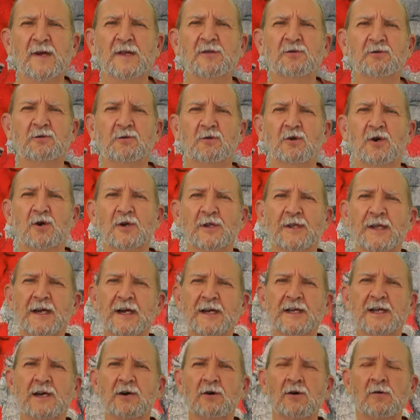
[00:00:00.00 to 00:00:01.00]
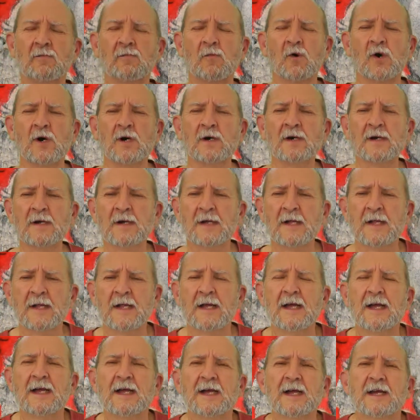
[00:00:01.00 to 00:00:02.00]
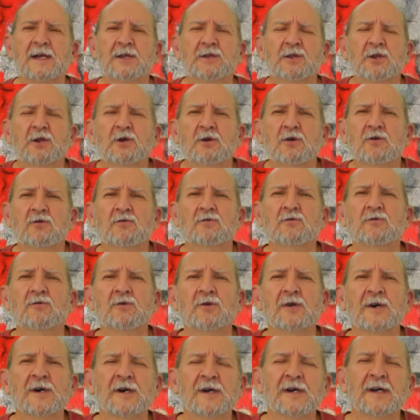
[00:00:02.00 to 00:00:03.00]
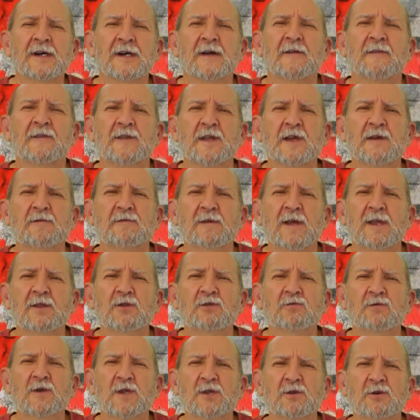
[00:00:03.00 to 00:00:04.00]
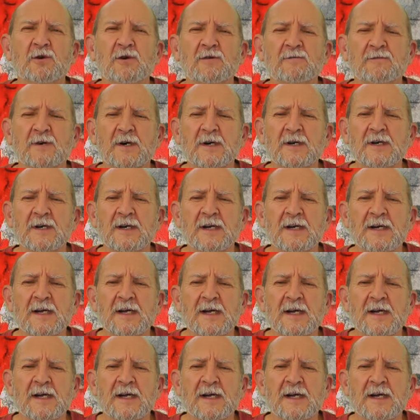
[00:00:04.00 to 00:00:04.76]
peinture, derrière moi, est l'une des 28 œuvres